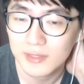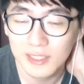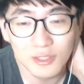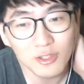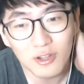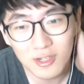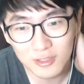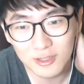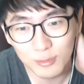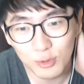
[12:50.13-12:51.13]

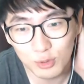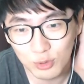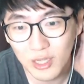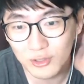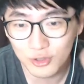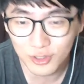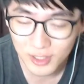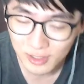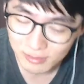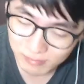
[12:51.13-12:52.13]
내셔널리그 팀으로도 갈 수
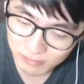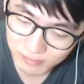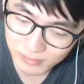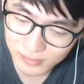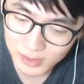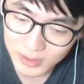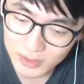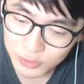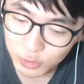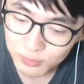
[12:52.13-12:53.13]
있게
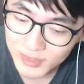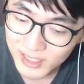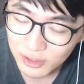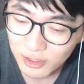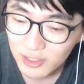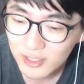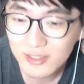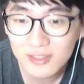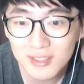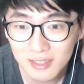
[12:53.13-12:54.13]
좀
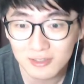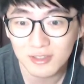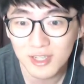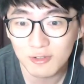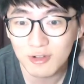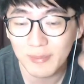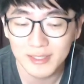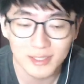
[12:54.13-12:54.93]
내셔널리그는 작전 야구가